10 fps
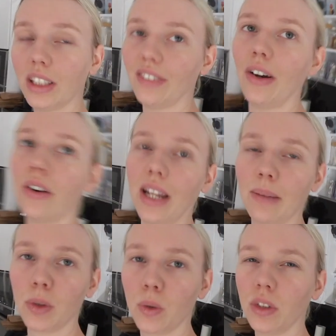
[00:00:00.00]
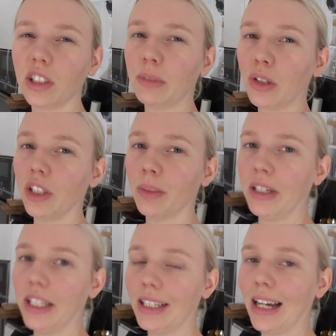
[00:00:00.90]
ich war auch eben kurz mit euch im
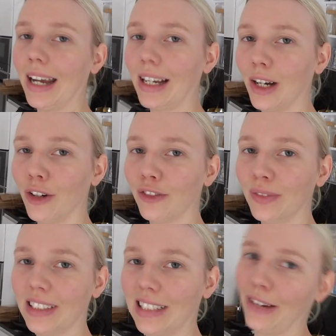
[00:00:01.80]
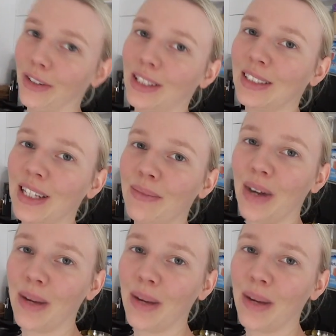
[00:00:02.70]
Edeka einkaufen. Ich zeige euch das eben